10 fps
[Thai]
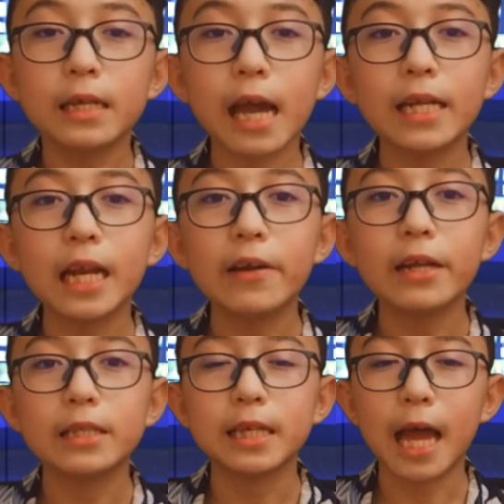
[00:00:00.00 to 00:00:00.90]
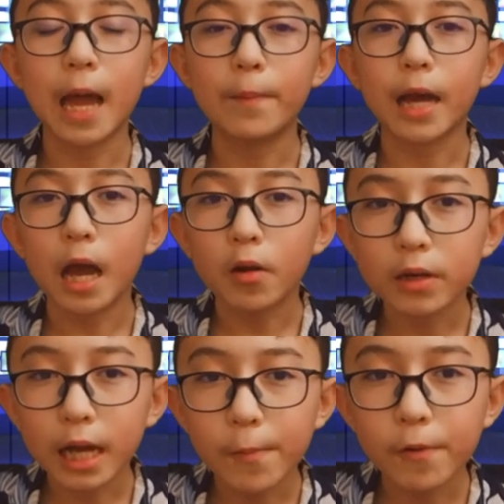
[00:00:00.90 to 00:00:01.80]
การที่เราเนี่ยจะถามเขา
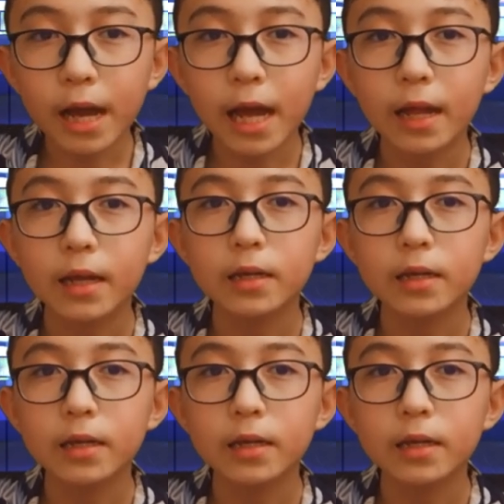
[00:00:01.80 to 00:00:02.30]
นะครับว่า